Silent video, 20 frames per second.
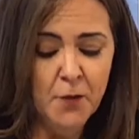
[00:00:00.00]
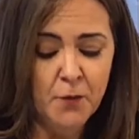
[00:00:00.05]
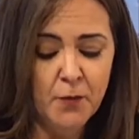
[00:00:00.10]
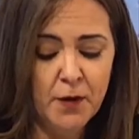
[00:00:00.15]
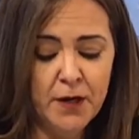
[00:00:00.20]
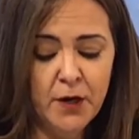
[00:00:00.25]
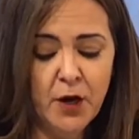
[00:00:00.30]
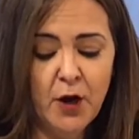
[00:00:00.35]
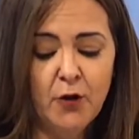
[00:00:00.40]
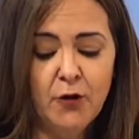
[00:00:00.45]

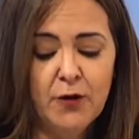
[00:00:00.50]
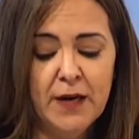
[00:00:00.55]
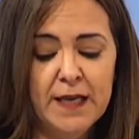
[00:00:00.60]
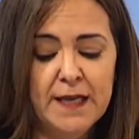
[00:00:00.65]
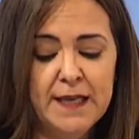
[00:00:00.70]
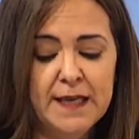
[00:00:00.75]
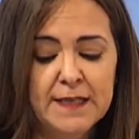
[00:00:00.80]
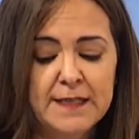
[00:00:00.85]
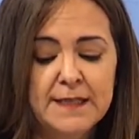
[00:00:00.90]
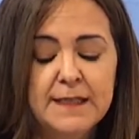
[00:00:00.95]
Bueno, ahora
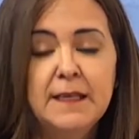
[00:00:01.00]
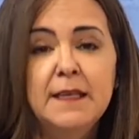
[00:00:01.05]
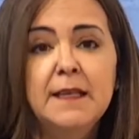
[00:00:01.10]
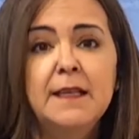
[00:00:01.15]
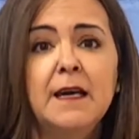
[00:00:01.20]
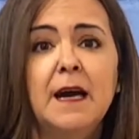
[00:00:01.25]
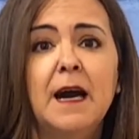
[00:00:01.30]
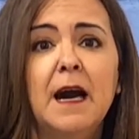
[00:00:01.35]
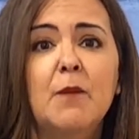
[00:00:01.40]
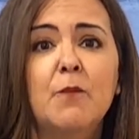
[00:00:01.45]
ya sí
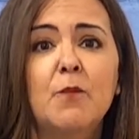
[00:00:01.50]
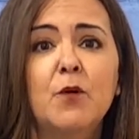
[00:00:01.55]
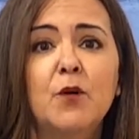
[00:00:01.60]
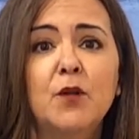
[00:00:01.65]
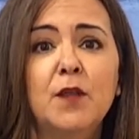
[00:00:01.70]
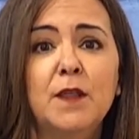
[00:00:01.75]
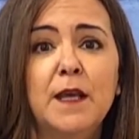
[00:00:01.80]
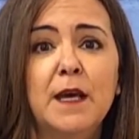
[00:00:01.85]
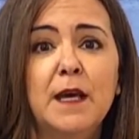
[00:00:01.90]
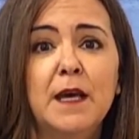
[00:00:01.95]
dejamos
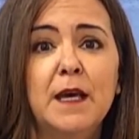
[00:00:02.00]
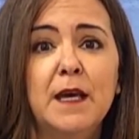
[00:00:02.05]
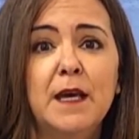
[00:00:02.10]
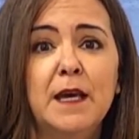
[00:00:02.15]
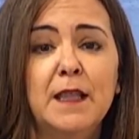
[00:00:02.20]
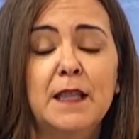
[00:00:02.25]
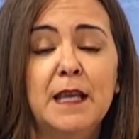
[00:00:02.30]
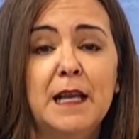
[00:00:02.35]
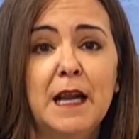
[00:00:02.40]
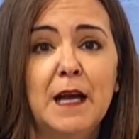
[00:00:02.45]

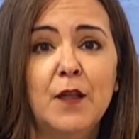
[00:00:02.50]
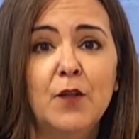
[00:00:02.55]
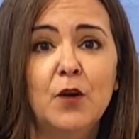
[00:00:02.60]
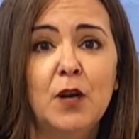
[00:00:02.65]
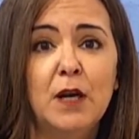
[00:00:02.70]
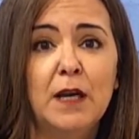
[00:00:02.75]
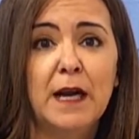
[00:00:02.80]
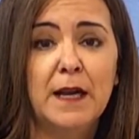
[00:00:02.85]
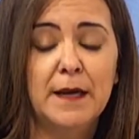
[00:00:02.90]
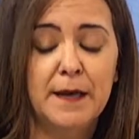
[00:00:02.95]
de, lado
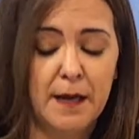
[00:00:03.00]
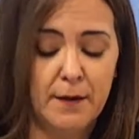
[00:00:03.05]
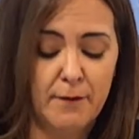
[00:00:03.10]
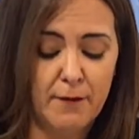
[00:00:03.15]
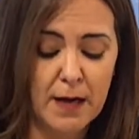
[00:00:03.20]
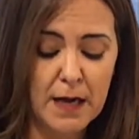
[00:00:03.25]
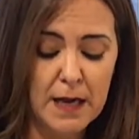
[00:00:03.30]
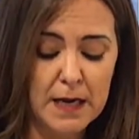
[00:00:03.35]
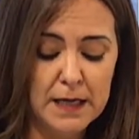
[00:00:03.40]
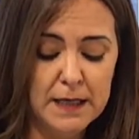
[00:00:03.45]
el
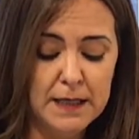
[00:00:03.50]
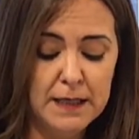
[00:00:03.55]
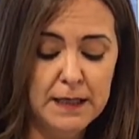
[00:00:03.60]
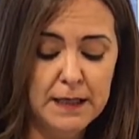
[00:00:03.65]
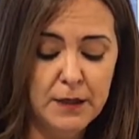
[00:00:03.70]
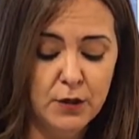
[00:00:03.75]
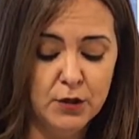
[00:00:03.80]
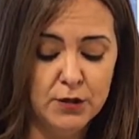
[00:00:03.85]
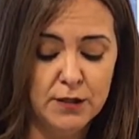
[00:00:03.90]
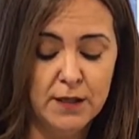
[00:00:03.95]
carnaval y
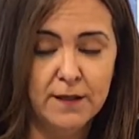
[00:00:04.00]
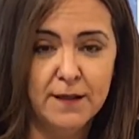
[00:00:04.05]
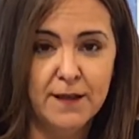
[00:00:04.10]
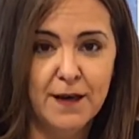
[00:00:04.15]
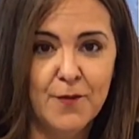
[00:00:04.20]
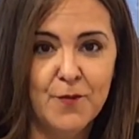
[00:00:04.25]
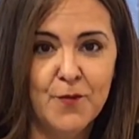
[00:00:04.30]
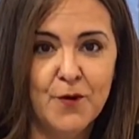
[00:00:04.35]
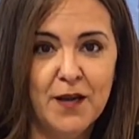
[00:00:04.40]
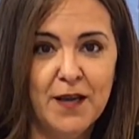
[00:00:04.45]
nos
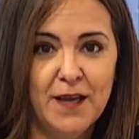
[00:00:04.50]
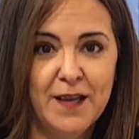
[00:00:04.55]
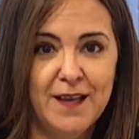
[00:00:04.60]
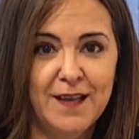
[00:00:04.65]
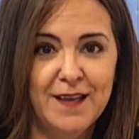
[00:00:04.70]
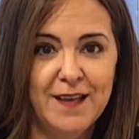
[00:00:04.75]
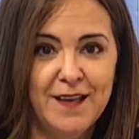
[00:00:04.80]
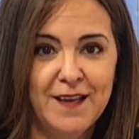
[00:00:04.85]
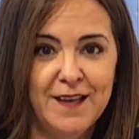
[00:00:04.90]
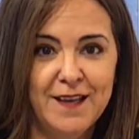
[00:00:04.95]
centramos
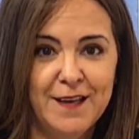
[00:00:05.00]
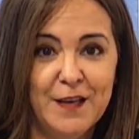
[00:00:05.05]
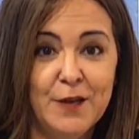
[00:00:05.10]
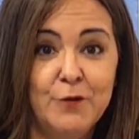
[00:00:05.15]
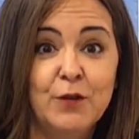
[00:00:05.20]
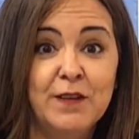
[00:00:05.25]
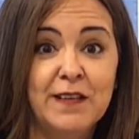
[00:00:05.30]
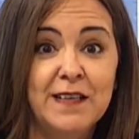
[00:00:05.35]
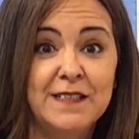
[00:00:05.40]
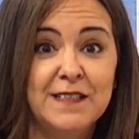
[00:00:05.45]
en,
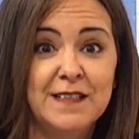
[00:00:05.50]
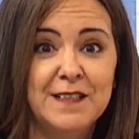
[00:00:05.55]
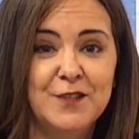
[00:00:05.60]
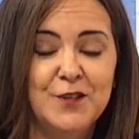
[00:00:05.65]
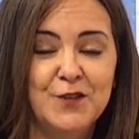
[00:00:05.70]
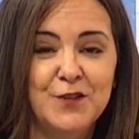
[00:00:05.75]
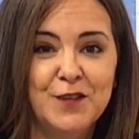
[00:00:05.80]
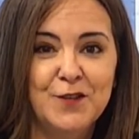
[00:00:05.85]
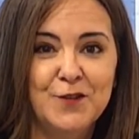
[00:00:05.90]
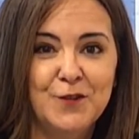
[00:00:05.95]
nuestra
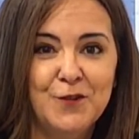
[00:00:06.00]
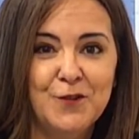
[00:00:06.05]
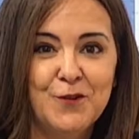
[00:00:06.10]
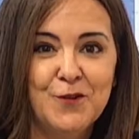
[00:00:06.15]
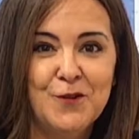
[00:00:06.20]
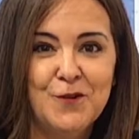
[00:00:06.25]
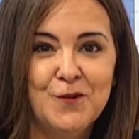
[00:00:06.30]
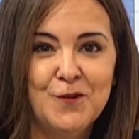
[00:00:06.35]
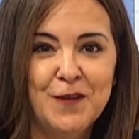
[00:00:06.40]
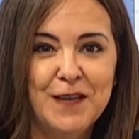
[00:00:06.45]
sección de todos
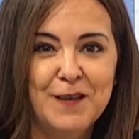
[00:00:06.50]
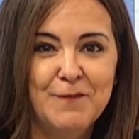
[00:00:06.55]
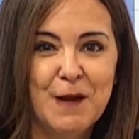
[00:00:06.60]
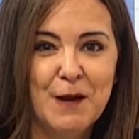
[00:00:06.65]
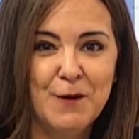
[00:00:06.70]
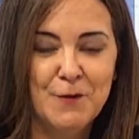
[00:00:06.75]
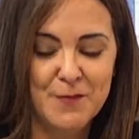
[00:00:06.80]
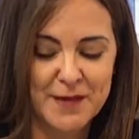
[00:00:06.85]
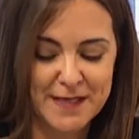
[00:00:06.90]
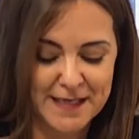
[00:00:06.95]
los lunes. Me
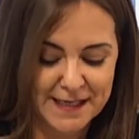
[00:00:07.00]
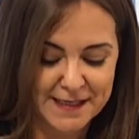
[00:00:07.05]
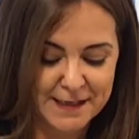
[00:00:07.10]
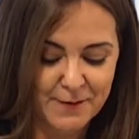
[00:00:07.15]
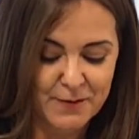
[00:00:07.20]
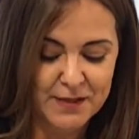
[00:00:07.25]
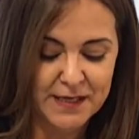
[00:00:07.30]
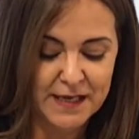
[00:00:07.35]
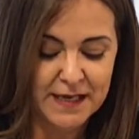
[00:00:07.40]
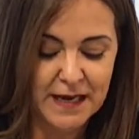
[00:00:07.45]
acompaña esta
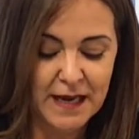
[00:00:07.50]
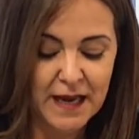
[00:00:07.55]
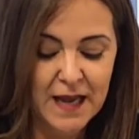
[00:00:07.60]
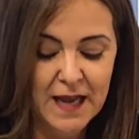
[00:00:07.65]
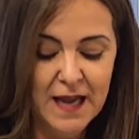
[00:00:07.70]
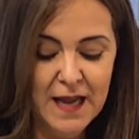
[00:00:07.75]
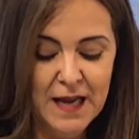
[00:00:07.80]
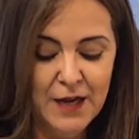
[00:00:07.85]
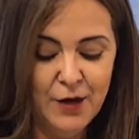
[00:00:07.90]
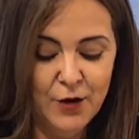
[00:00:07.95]
mañana
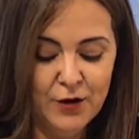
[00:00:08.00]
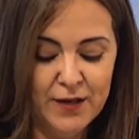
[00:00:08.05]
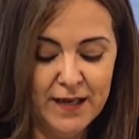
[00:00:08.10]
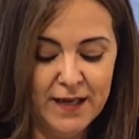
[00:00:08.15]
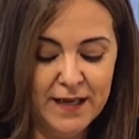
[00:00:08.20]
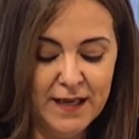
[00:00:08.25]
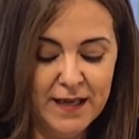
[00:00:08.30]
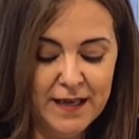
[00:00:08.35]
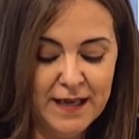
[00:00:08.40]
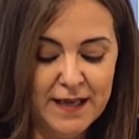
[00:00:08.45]

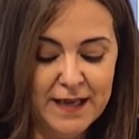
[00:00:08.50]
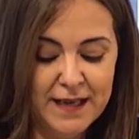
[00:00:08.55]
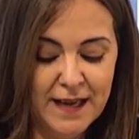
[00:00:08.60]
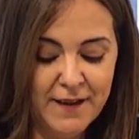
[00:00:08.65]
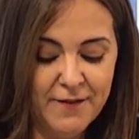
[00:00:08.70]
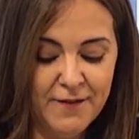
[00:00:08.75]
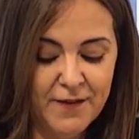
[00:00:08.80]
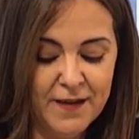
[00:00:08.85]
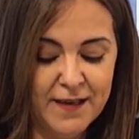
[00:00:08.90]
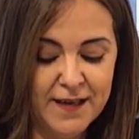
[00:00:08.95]
Lorena Neira
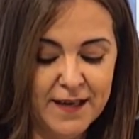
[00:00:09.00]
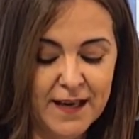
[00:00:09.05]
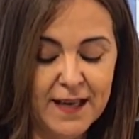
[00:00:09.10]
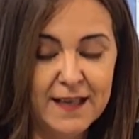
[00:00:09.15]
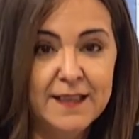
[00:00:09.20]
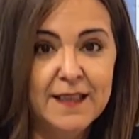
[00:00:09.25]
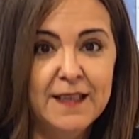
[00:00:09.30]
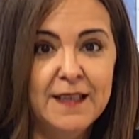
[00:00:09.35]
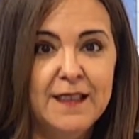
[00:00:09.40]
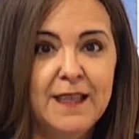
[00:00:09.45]

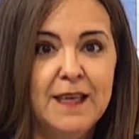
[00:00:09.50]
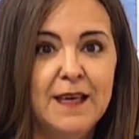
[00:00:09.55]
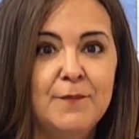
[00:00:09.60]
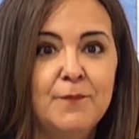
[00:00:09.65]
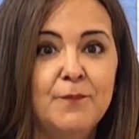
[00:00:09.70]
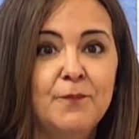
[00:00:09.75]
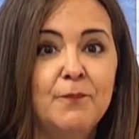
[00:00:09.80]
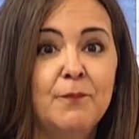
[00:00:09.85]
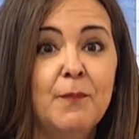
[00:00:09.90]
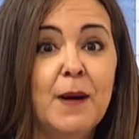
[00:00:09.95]
Fernández de
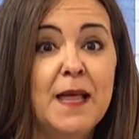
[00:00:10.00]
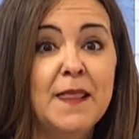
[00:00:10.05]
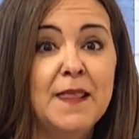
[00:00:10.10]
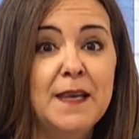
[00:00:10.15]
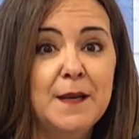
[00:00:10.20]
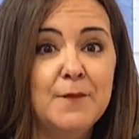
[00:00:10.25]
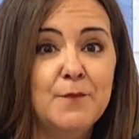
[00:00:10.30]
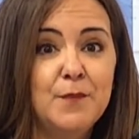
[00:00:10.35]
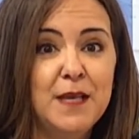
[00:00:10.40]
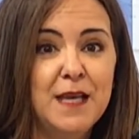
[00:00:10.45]

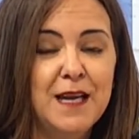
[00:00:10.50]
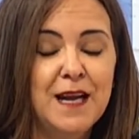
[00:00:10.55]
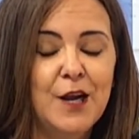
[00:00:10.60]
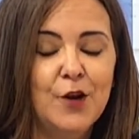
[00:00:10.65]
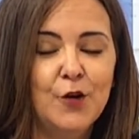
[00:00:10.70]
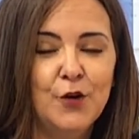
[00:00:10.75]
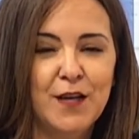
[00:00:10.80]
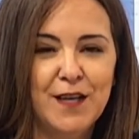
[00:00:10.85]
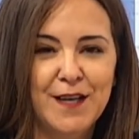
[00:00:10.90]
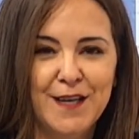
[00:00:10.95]
Madre Mía
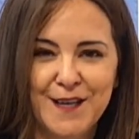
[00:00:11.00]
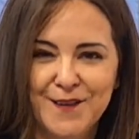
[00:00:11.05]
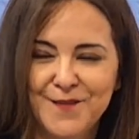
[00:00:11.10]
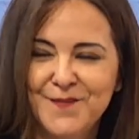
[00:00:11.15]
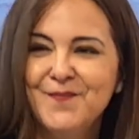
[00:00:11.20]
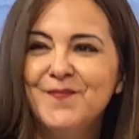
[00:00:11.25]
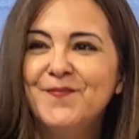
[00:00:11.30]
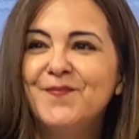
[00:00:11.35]
Lorena.